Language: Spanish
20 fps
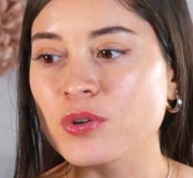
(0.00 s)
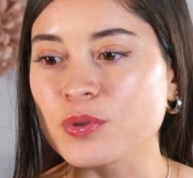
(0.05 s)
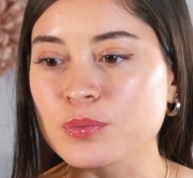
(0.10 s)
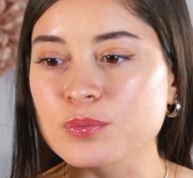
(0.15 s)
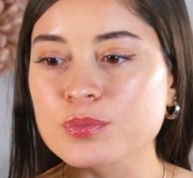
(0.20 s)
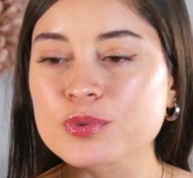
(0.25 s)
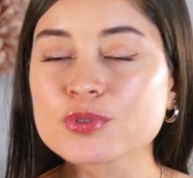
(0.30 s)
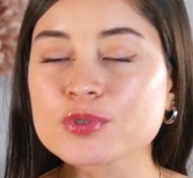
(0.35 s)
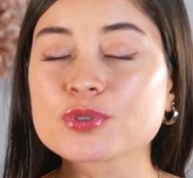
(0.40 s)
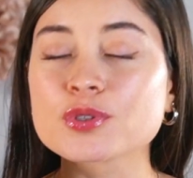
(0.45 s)

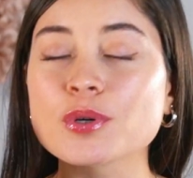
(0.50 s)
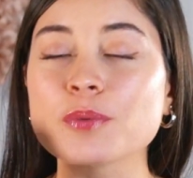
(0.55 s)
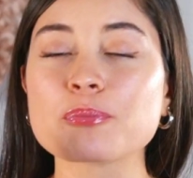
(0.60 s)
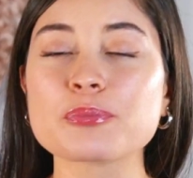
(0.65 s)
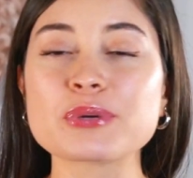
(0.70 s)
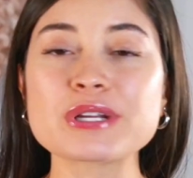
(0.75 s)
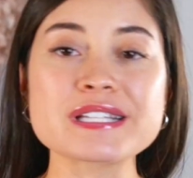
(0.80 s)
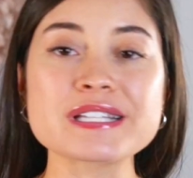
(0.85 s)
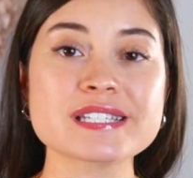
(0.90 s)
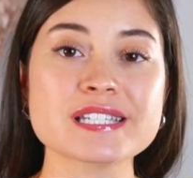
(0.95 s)
un punto
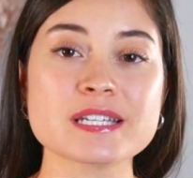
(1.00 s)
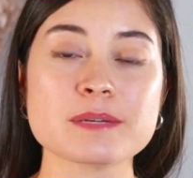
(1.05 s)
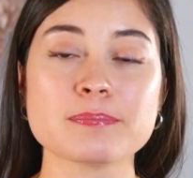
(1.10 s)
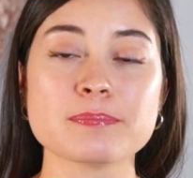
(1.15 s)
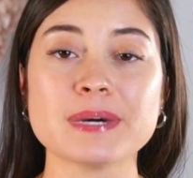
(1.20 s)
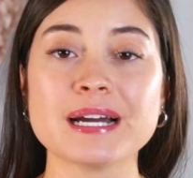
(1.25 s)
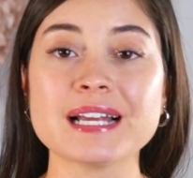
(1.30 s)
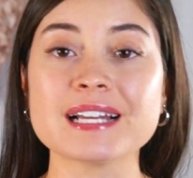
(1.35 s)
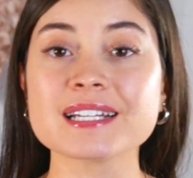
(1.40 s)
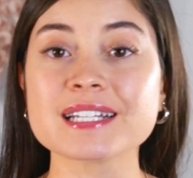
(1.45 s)

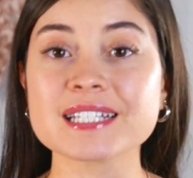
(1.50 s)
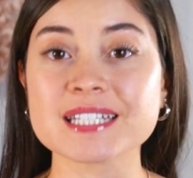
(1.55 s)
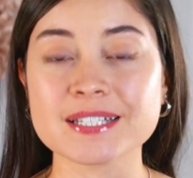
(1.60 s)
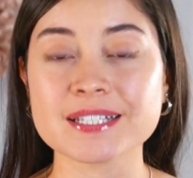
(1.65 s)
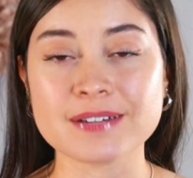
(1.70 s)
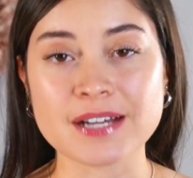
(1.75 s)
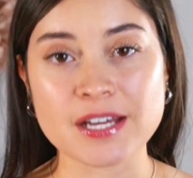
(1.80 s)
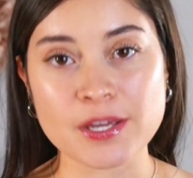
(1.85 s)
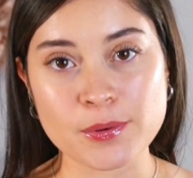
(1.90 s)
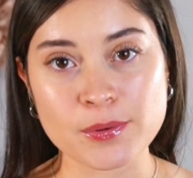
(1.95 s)
principal que
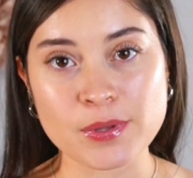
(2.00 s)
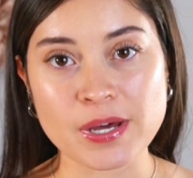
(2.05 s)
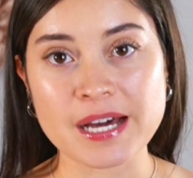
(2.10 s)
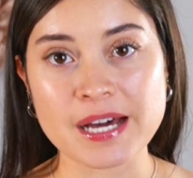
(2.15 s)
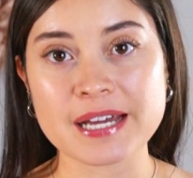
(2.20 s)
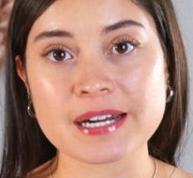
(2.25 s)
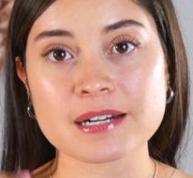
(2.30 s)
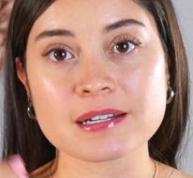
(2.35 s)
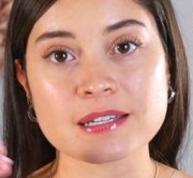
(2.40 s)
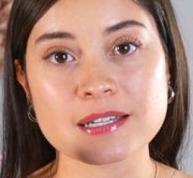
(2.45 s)
te va a
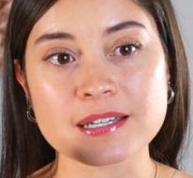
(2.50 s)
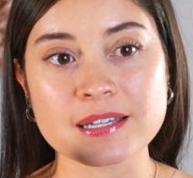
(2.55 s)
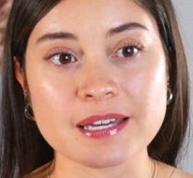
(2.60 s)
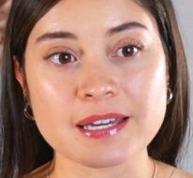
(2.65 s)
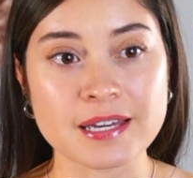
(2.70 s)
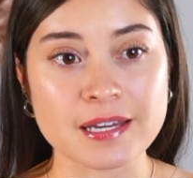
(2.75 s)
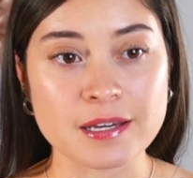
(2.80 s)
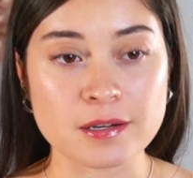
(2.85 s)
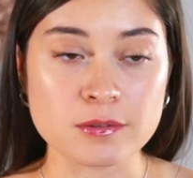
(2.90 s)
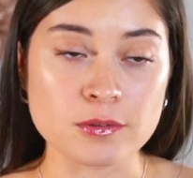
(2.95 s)
ayudar y
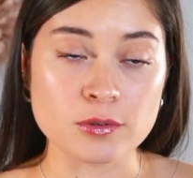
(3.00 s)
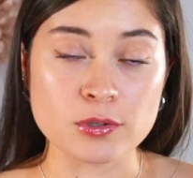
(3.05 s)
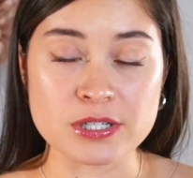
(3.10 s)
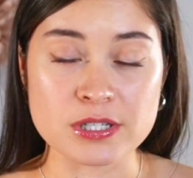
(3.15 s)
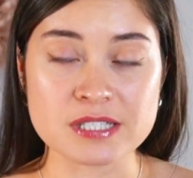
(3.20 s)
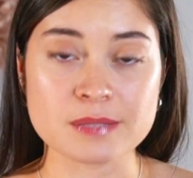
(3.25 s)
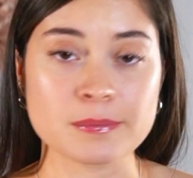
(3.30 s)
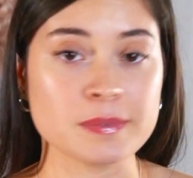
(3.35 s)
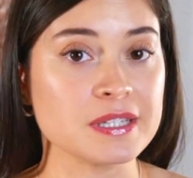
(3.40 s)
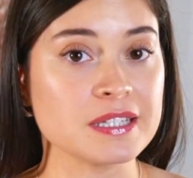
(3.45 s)
que
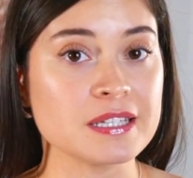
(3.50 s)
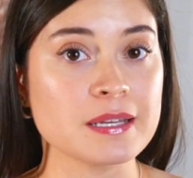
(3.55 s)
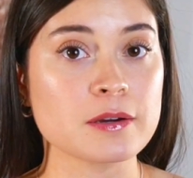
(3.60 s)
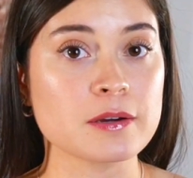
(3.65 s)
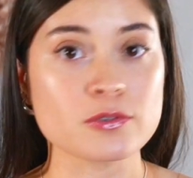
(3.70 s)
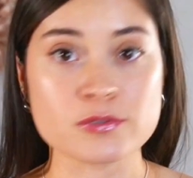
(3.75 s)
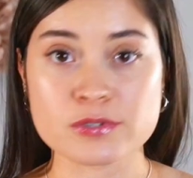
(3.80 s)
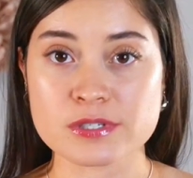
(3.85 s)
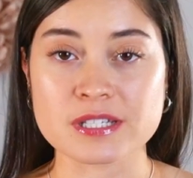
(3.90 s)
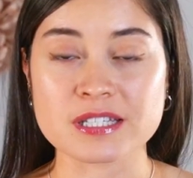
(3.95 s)
honestamente
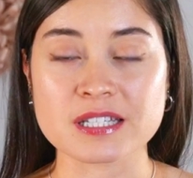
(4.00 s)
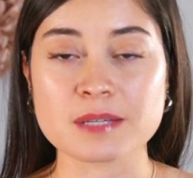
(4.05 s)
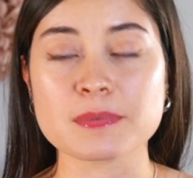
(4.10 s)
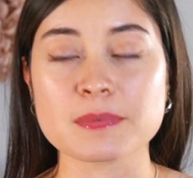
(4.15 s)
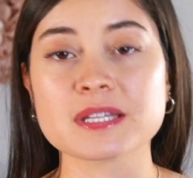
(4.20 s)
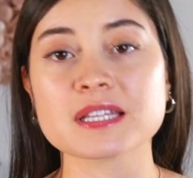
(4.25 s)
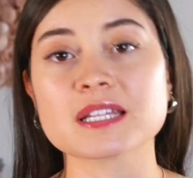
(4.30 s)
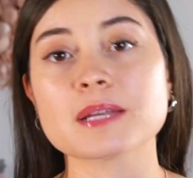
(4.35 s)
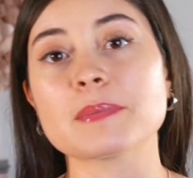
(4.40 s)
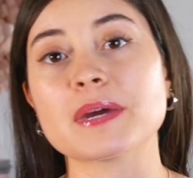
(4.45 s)

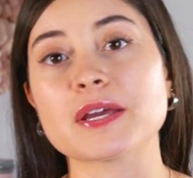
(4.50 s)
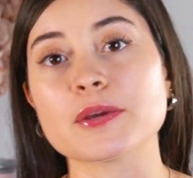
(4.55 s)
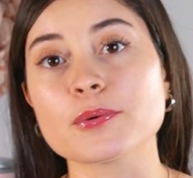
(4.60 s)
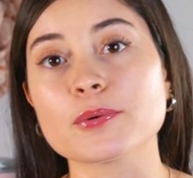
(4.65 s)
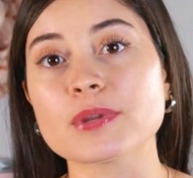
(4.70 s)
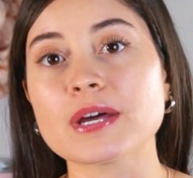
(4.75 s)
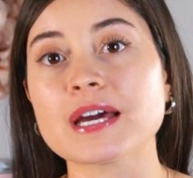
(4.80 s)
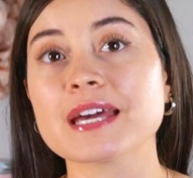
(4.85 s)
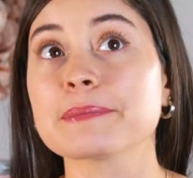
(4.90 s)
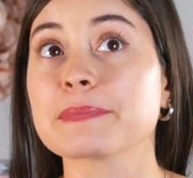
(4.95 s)
constantemente me
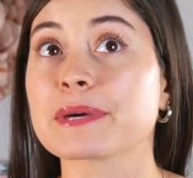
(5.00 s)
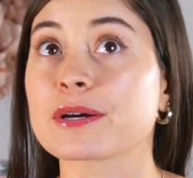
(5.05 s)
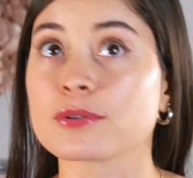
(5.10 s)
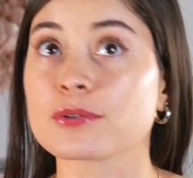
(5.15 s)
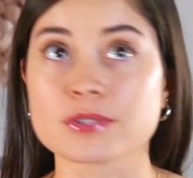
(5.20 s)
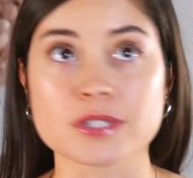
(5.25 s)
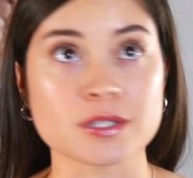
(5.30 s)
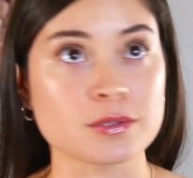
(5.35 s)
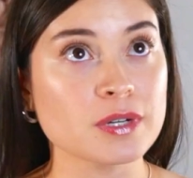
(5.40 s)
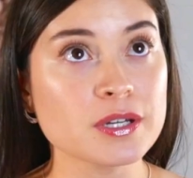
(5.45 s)
ayuda y me
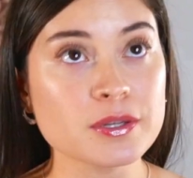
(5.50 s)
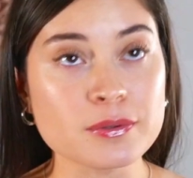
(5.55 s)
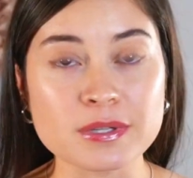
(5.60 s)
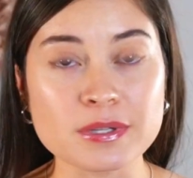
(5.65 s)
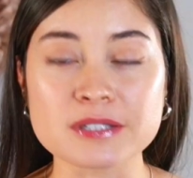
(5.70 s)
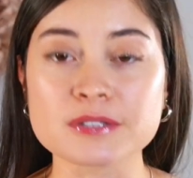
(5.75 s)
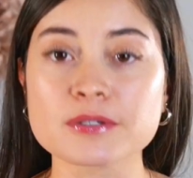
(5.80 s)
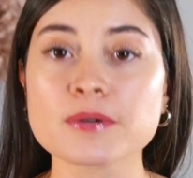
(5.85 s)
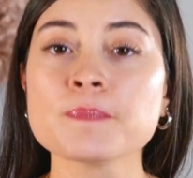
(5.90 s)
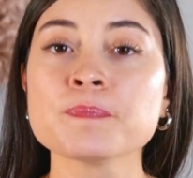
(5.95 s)
continúa
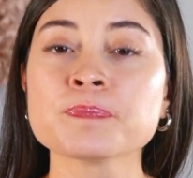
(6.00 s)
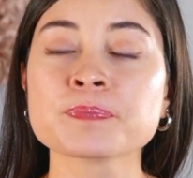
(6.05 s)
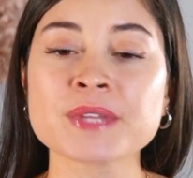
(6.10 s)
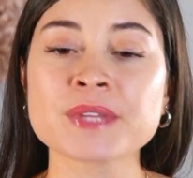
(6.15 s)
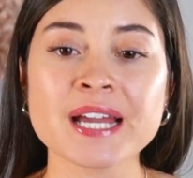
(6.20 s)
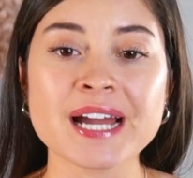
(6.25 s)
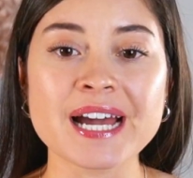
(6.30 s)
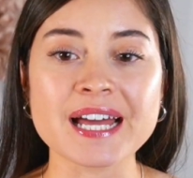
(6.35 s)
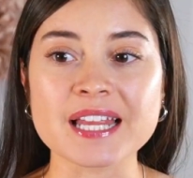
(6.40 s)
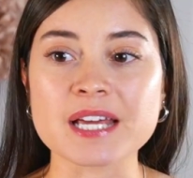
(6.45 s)
ayudando
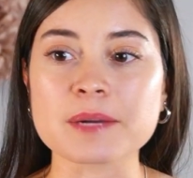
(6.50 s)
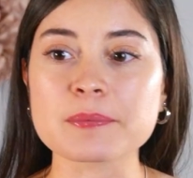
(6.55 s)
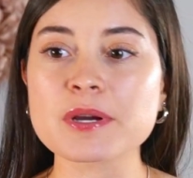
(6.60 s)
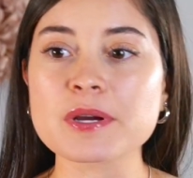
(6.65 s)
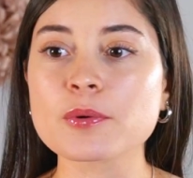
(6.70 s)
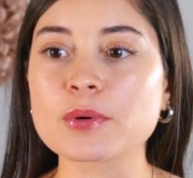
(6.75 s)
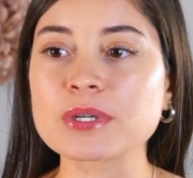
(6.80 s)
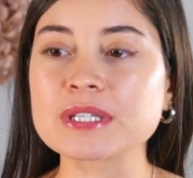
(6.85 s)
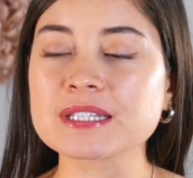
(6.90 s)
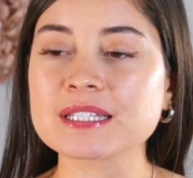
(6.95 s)
a
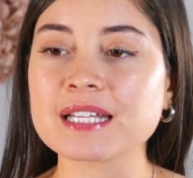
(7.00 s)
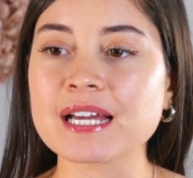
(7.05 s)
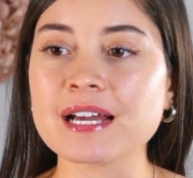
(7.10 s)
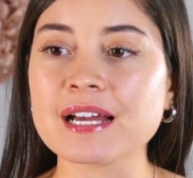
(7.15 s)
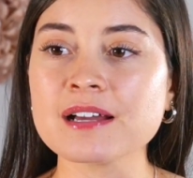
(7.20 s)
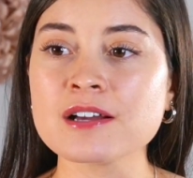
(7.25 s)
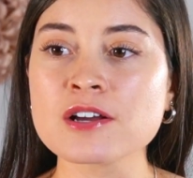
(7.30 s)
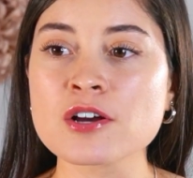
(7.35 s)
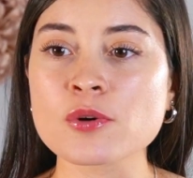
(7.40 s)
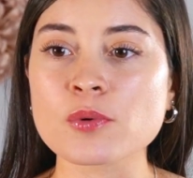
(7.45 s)
darme
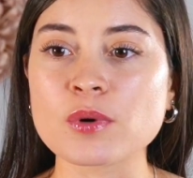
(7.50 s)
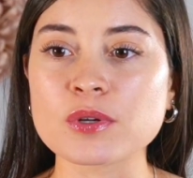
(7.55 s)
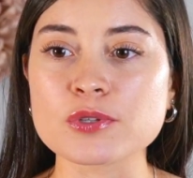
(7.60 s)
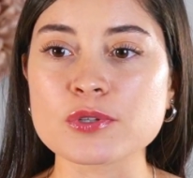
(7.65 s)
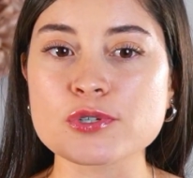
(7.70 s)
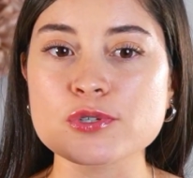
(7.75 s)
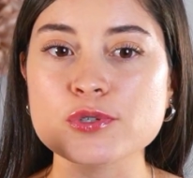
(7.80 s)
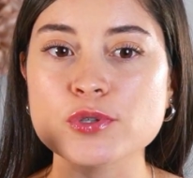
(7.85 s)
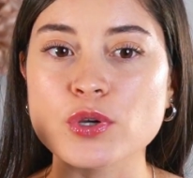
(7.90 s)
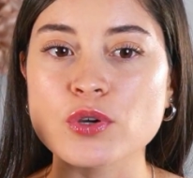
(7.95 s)
cuenta
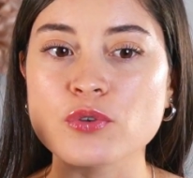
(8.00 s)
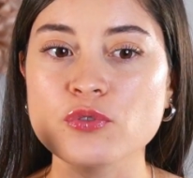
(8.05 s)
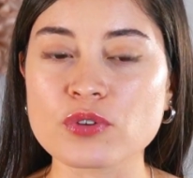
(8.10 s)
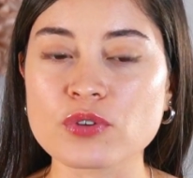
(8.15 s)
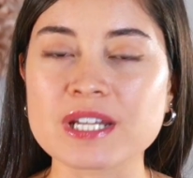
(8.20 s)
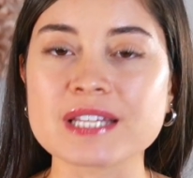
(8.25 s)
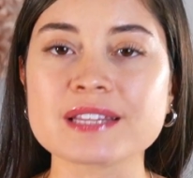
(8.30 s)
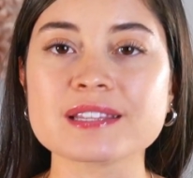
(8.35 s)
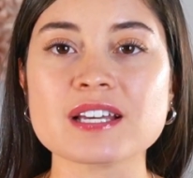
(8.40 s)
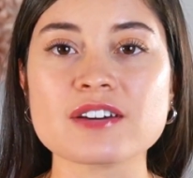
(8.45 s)
cuando estoy
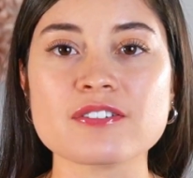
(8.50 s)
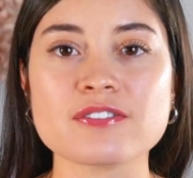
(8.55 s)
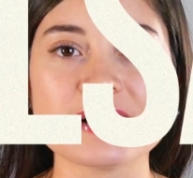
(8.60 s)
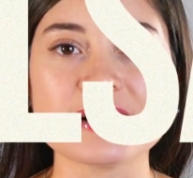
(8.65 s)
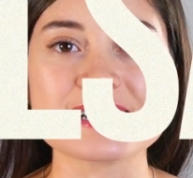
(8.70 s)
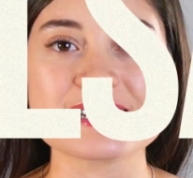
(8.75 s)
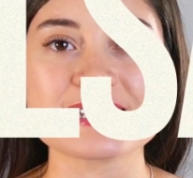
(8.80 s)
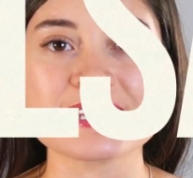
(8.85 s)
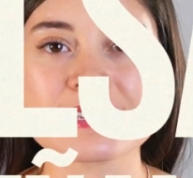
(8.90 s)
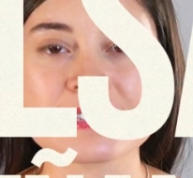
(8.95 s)
frente a
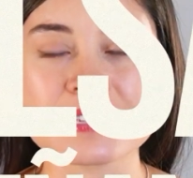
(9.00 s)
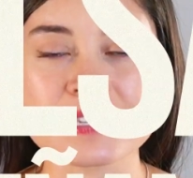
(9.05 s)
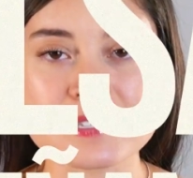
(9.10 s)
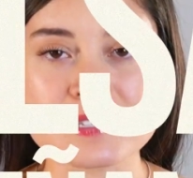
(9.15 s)
falsas